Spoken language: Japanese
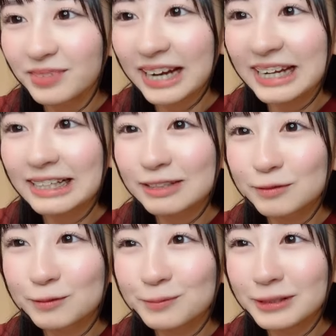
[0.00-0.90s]
ありがと
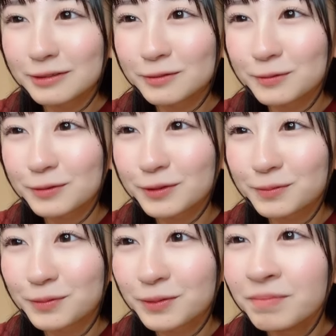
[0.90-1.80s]
うコメントのこと
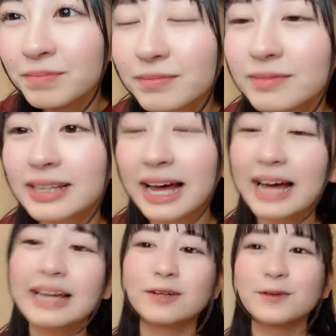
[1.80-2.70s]
も
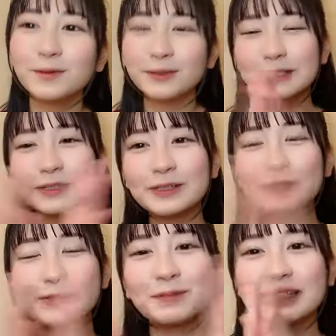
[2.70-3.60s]
はい高校卒業
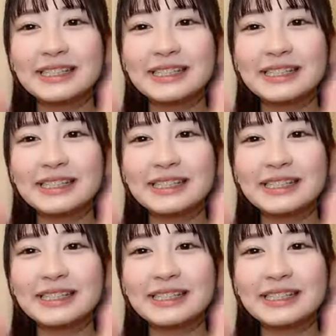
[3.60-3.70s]
しまし